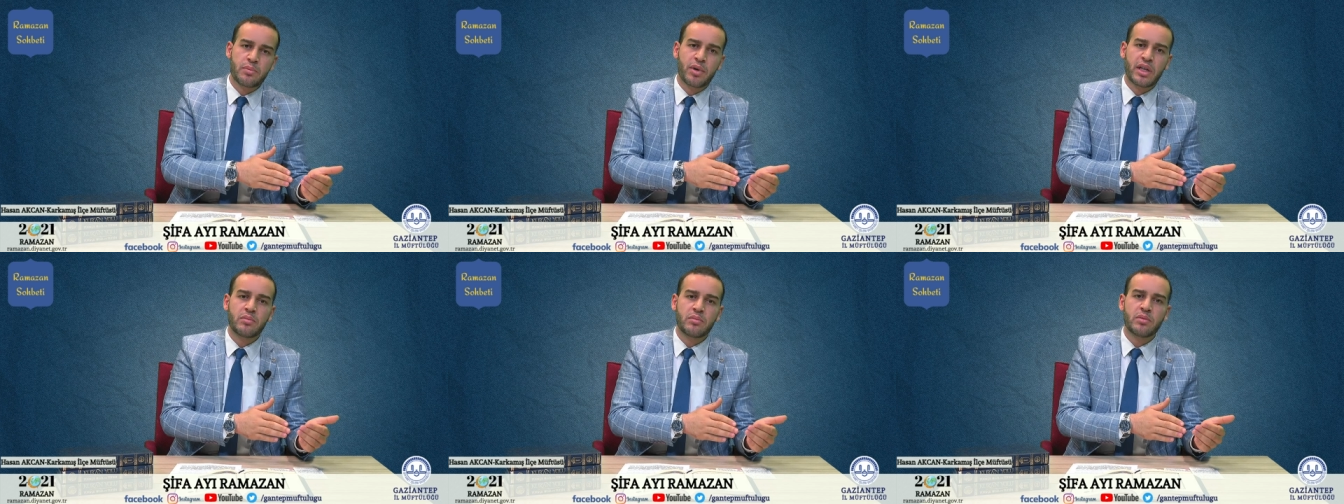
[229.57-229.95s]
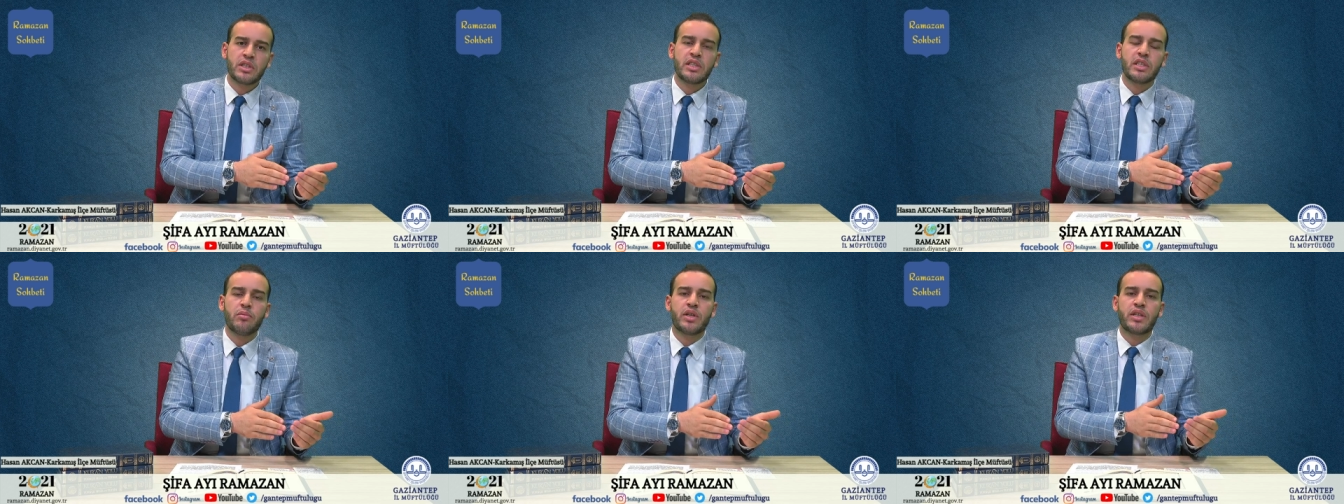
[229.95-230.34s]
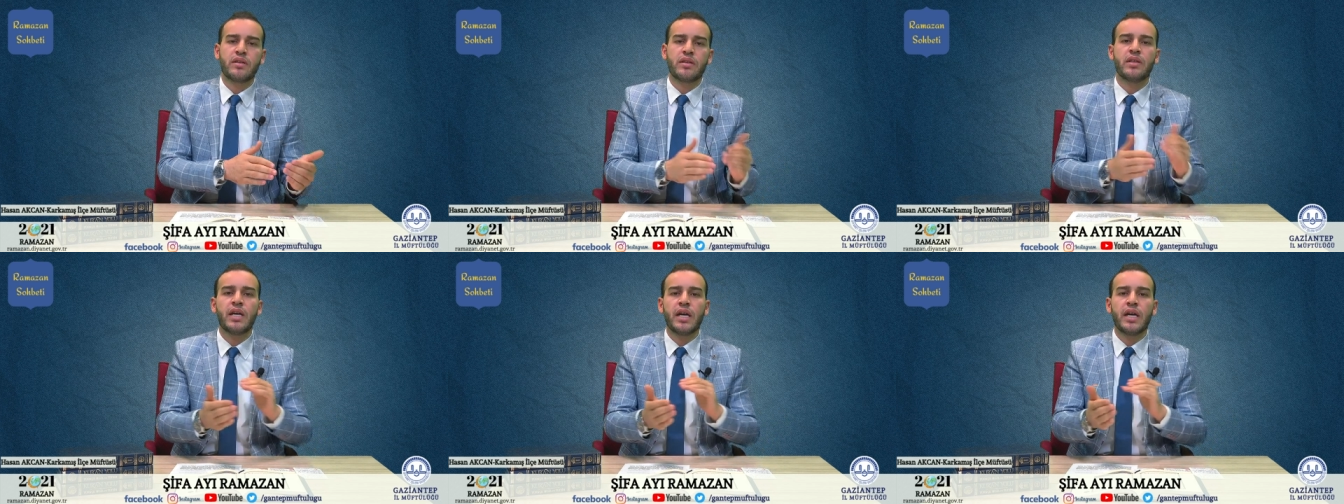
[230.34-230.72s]
paramın
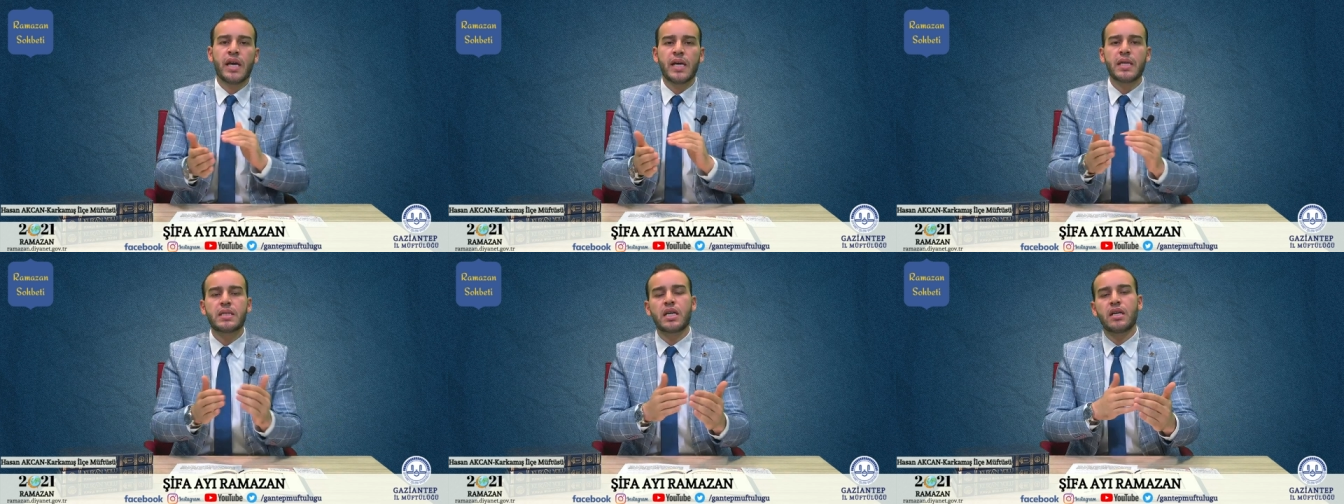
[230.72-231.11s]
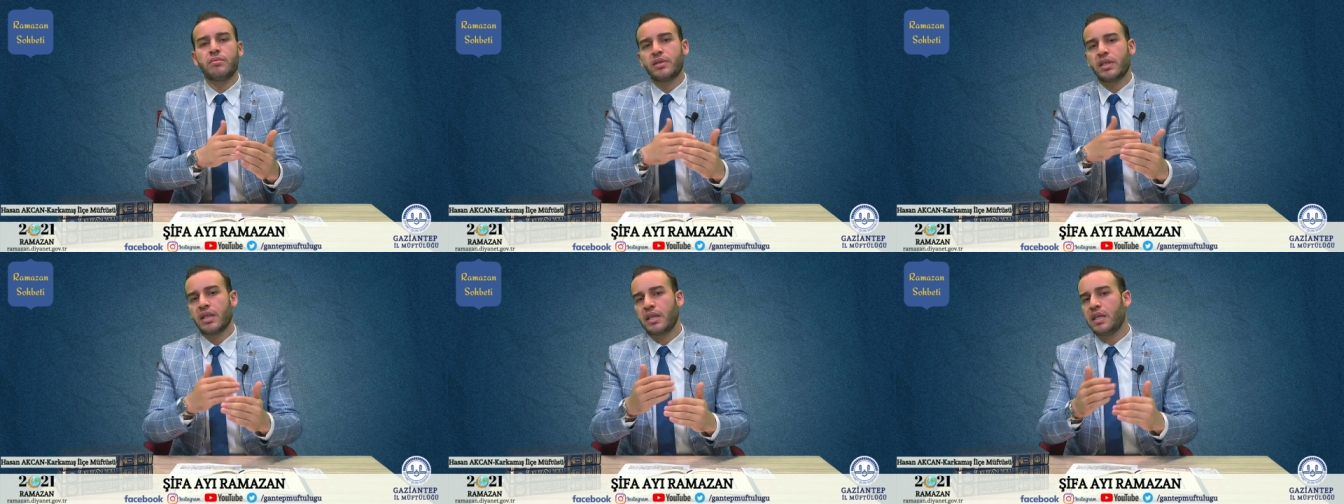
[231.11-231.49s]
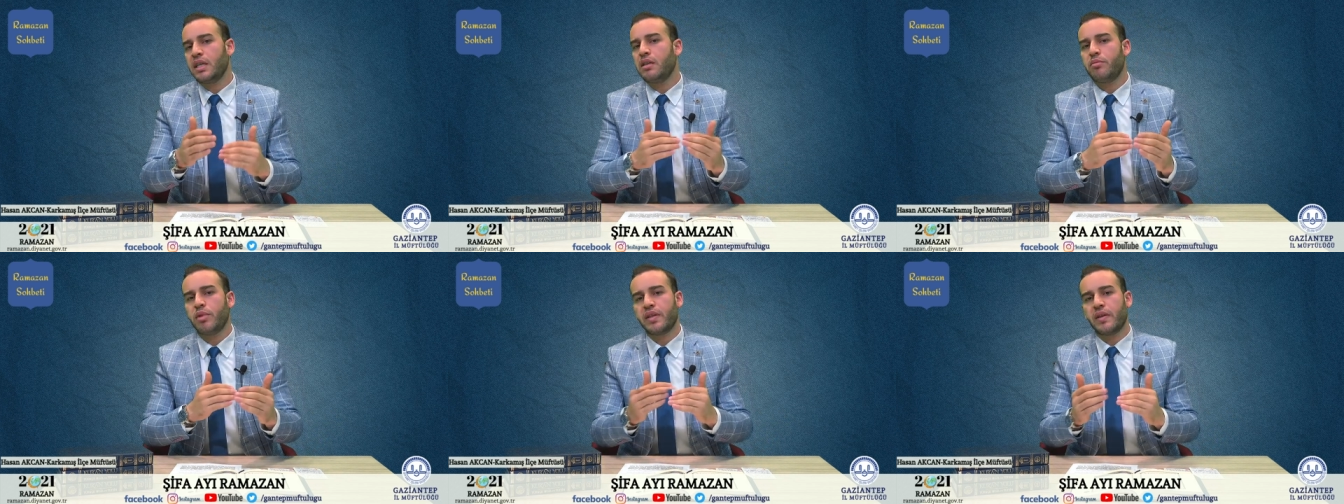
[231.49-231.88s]
kıymeti hesabına
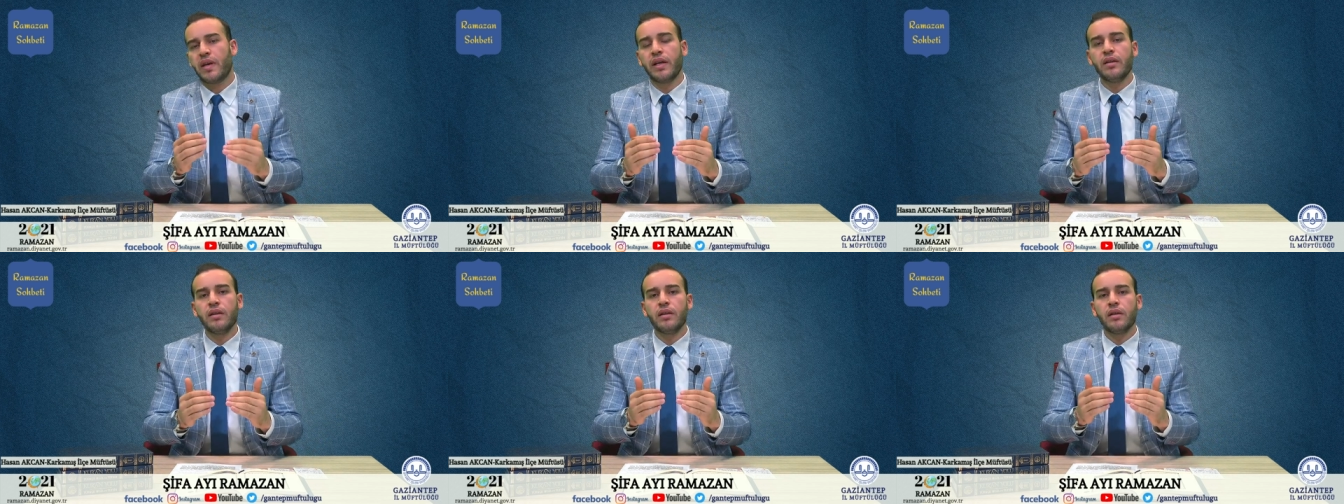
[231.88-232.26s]
girmeden